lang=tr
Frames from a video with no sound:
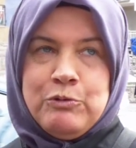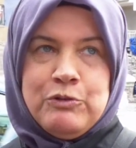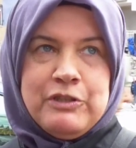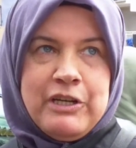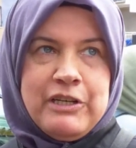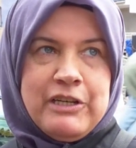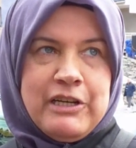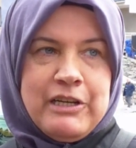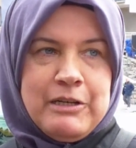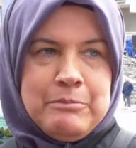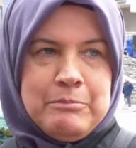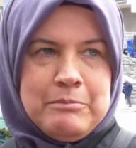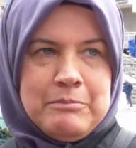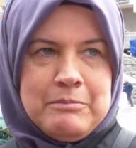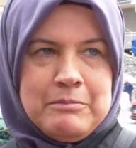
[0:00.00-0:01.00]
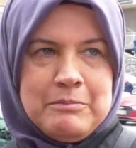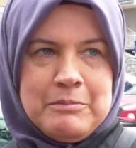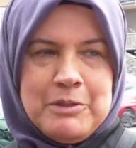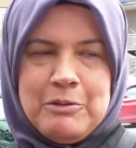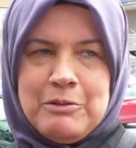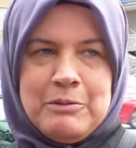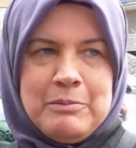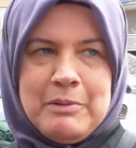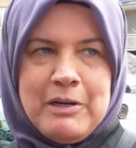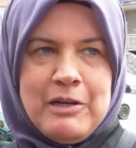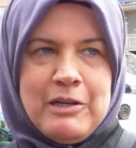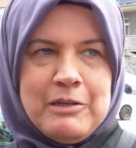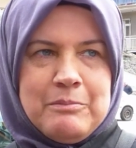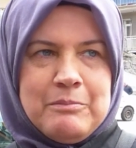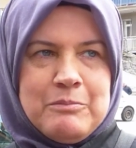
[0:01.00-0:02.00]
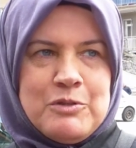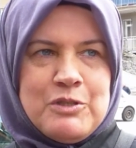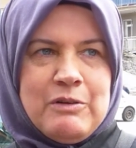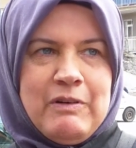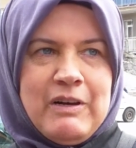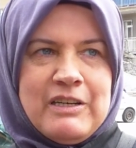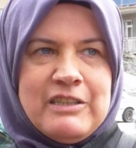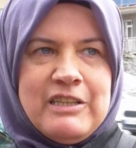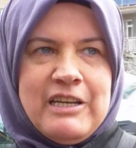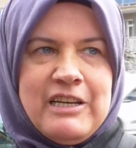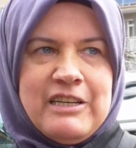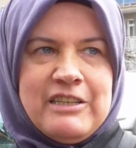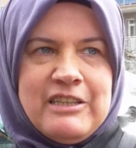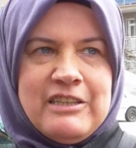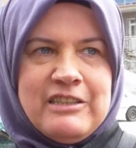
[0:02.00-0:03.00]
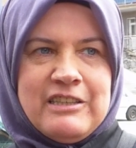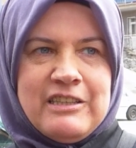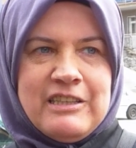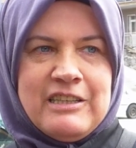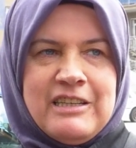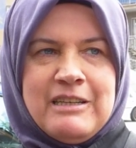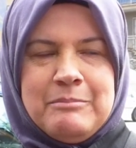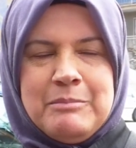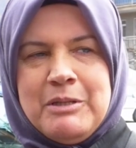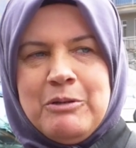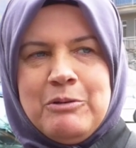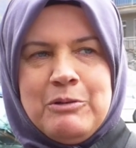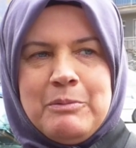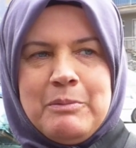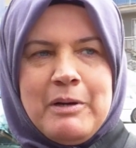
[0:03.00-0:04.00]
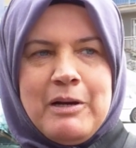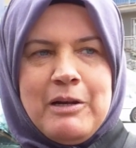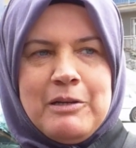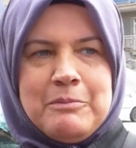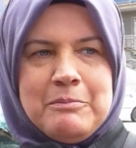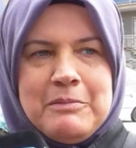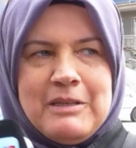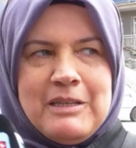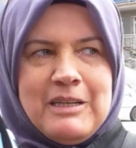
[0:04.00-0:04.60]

onu deneyelim. Bir de onu bakalım. Mustafa Hakkı denedik. Bir de ona bakalım.